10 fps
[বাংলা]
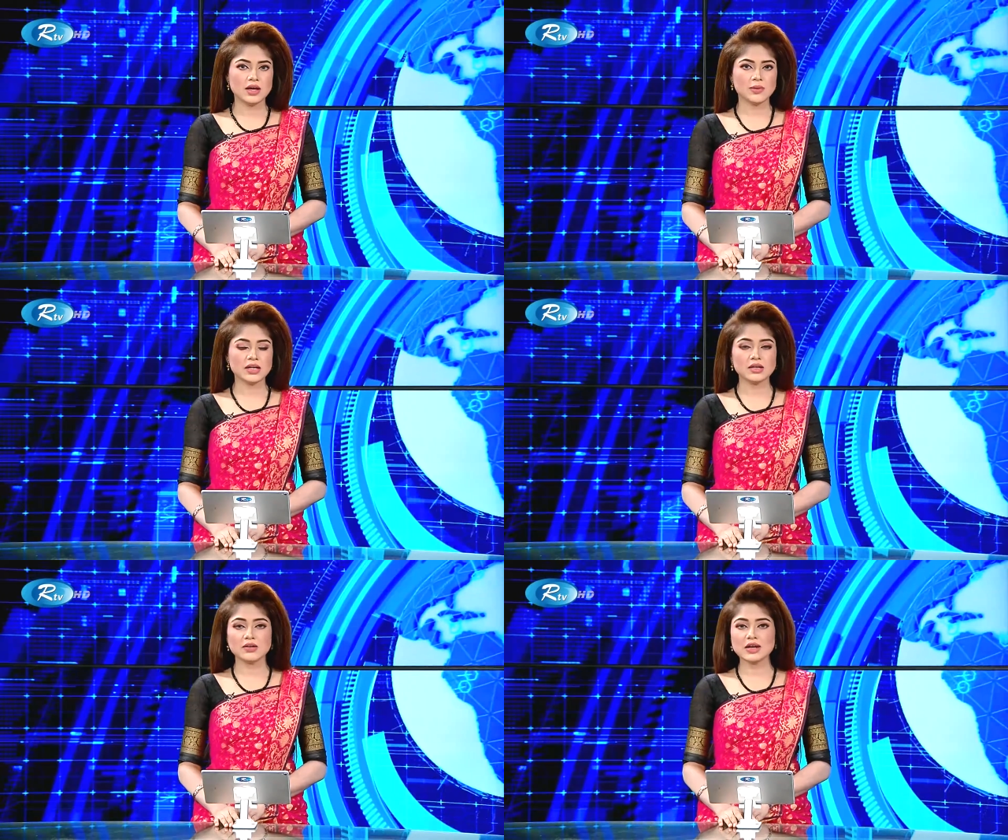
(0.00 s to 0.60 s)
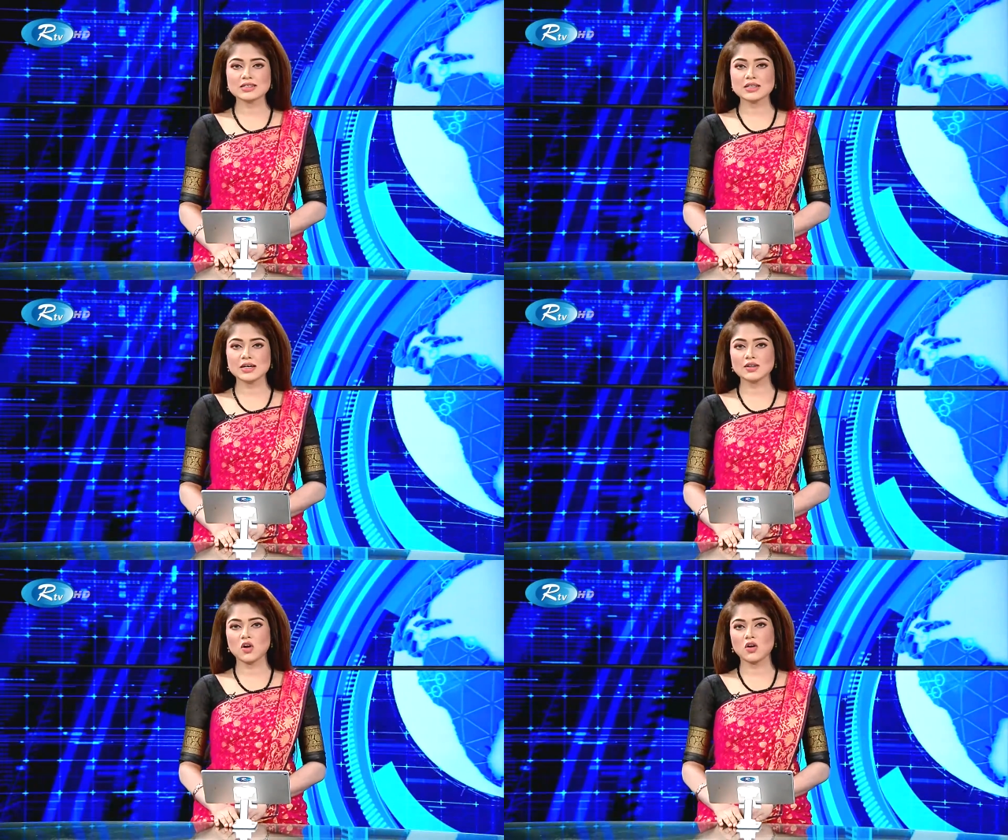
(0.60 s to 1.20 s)
এবারে
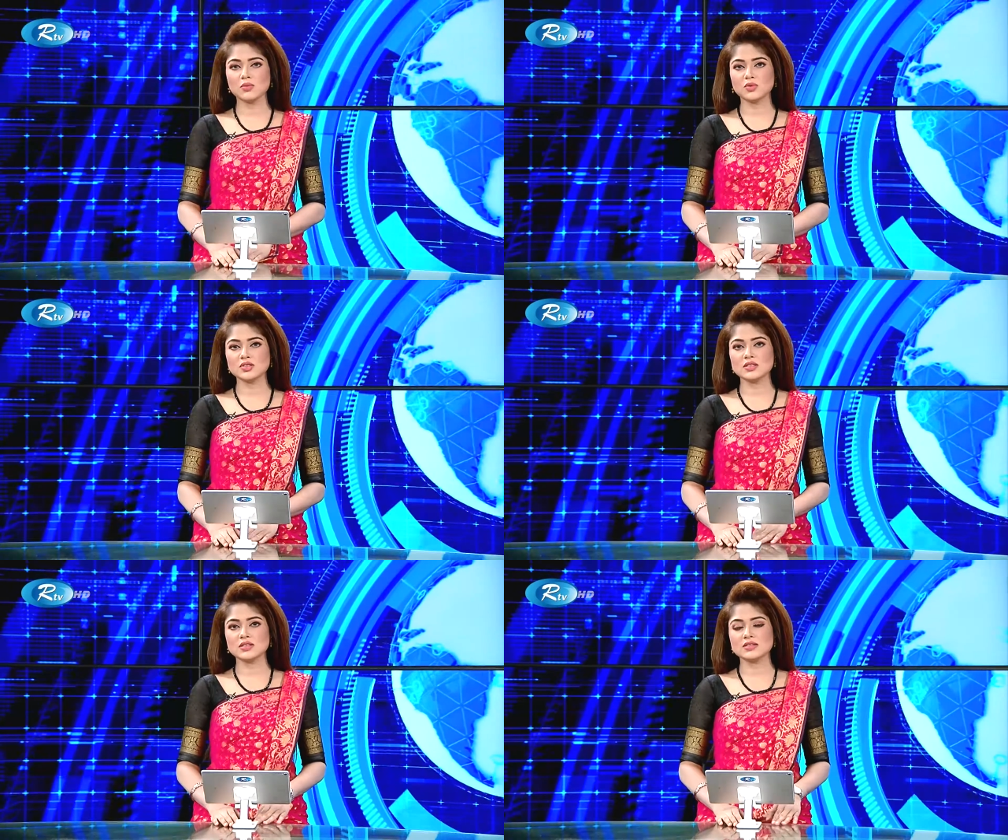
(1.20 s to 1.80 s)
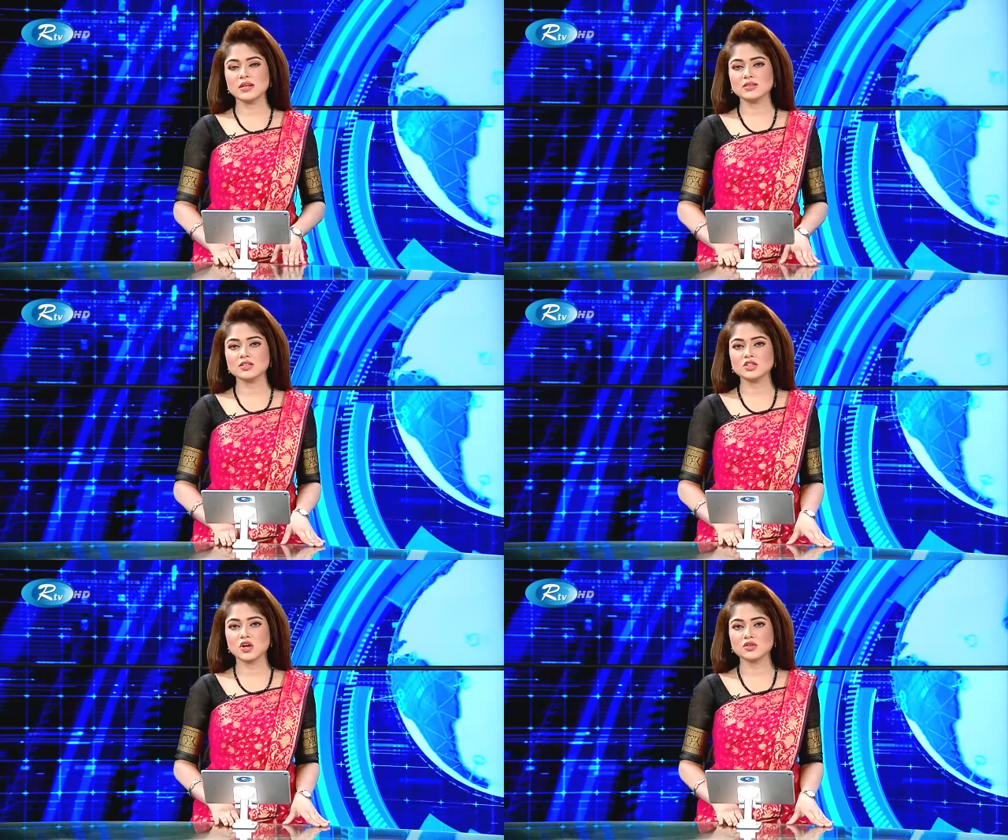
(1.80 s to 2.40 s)
রাজশাহীর করোনা পরিস্থিতি
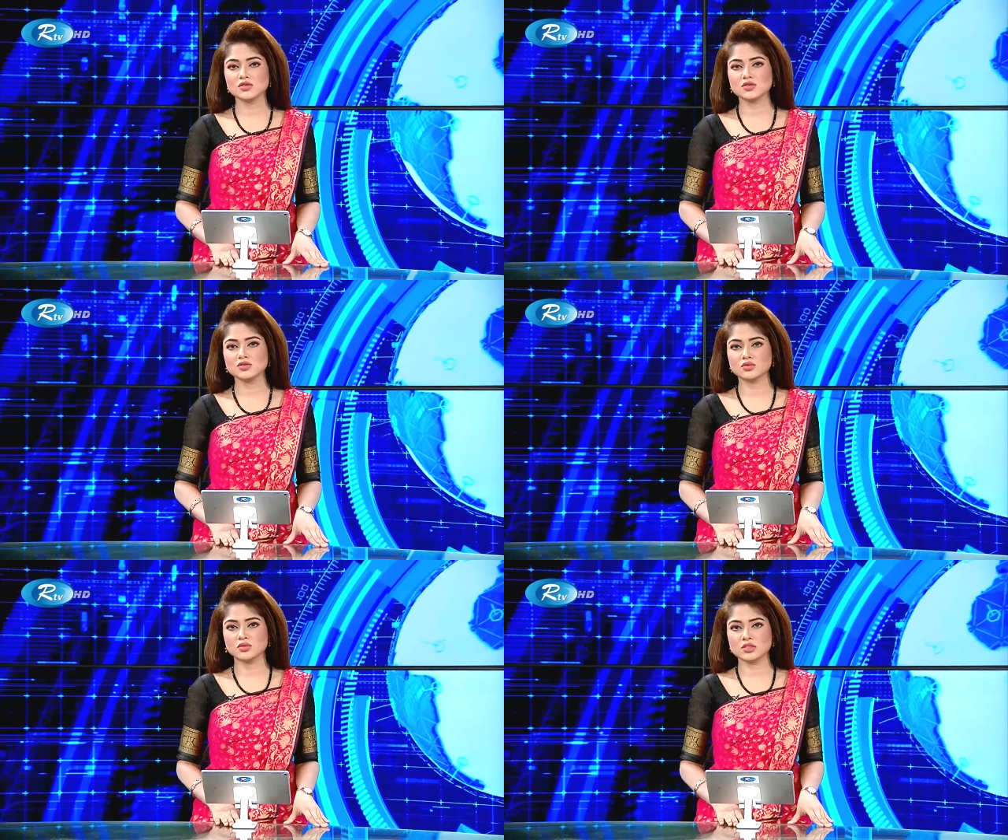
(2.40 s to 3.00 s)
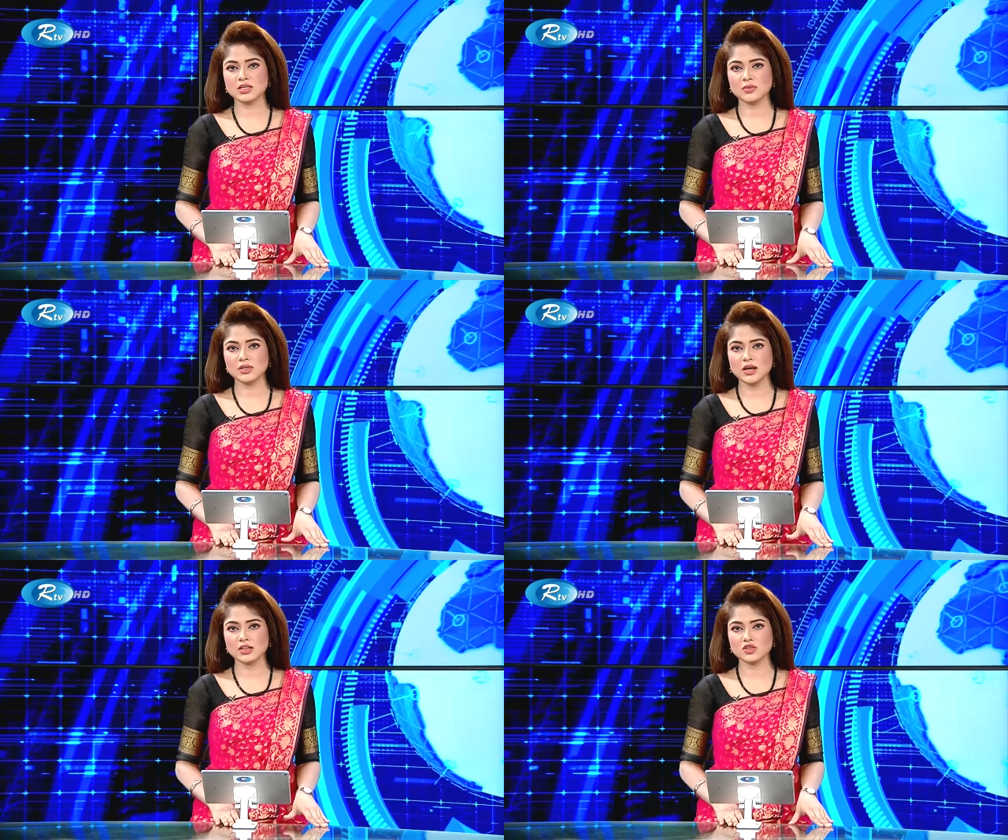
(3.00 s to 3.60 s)
জানাতে সরাসরি যুক্ত হচ্ছেন
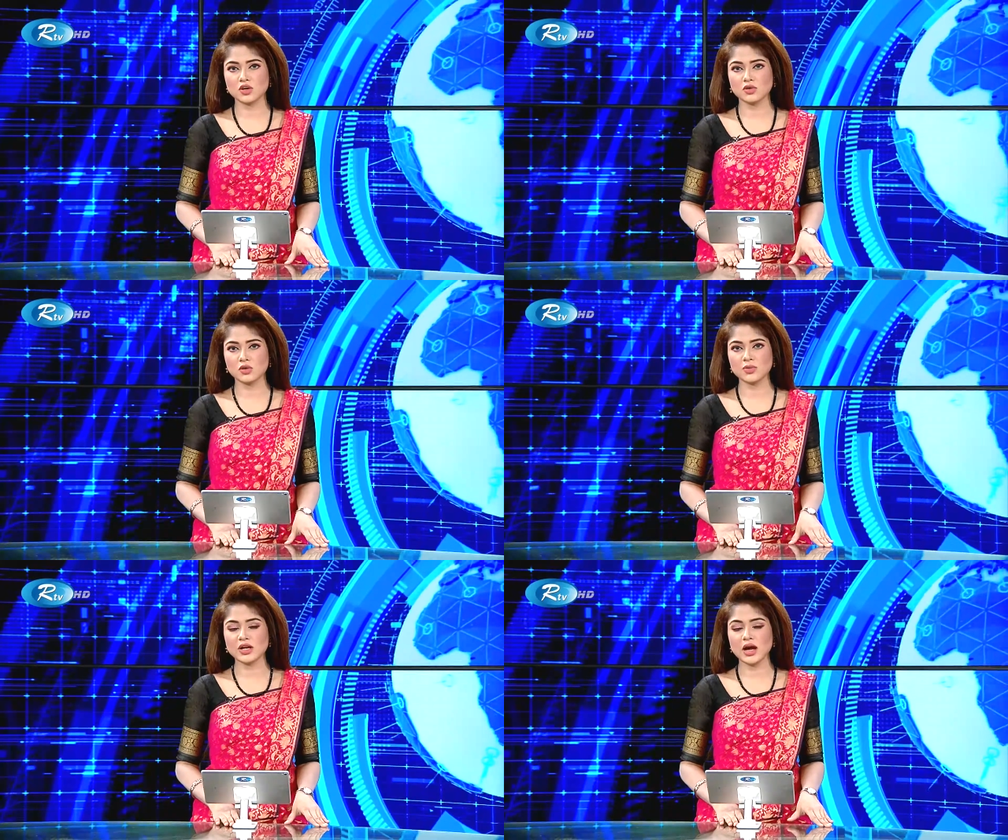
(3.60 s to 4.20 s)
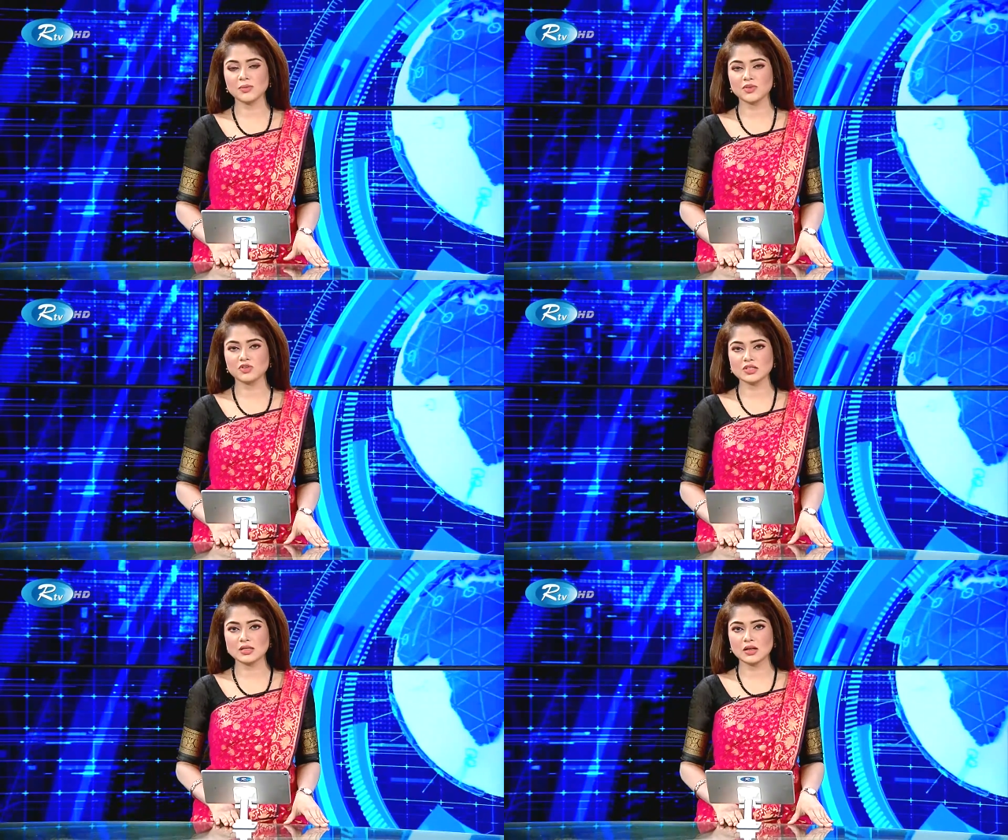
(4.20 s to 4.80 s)
আমাদের আরেক সহকর্মী আমির
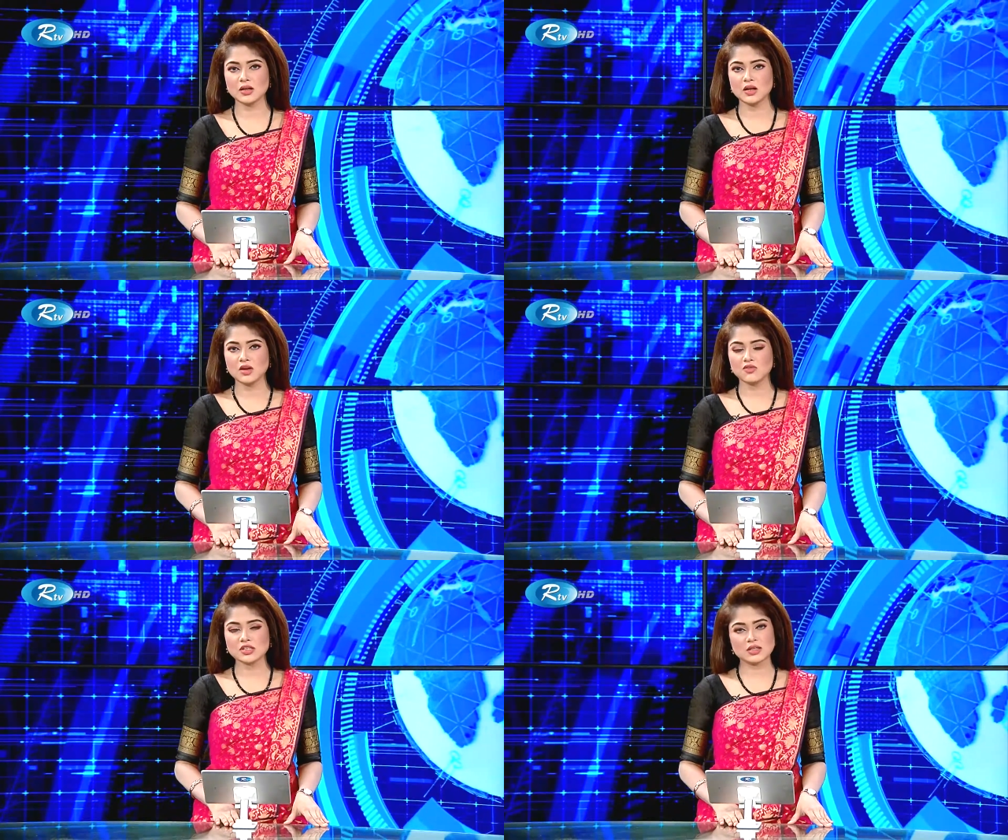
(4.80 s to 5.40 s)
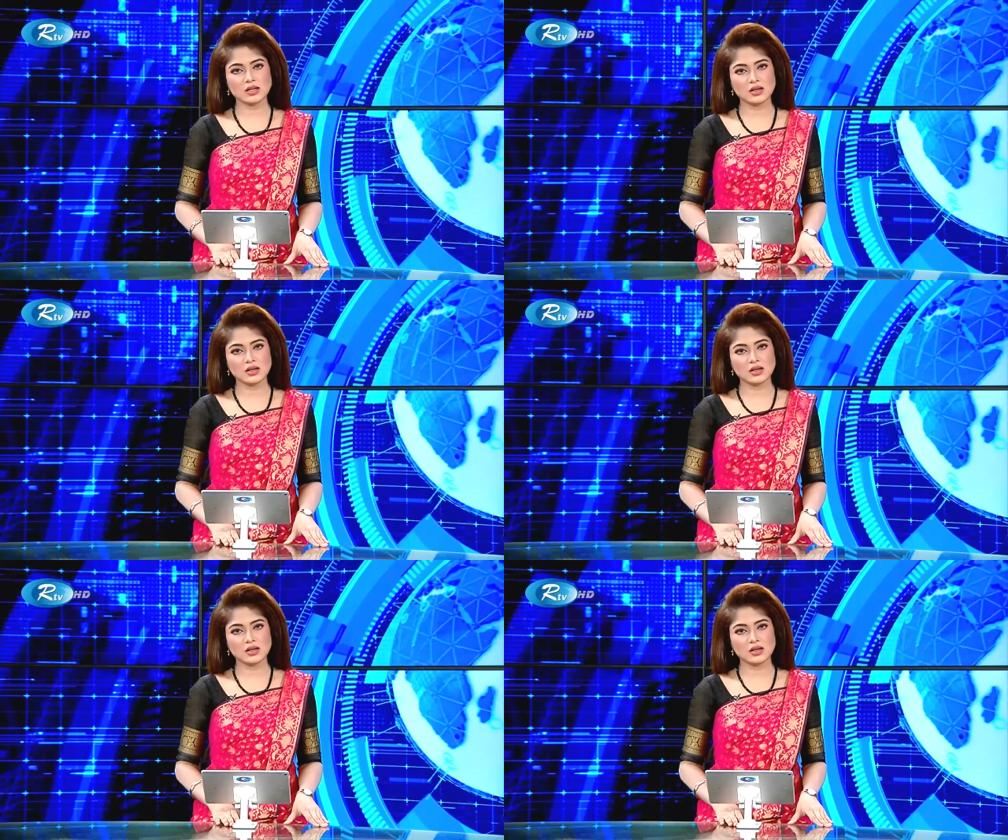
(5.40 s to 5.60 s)
ফয়সাল ফয়সাল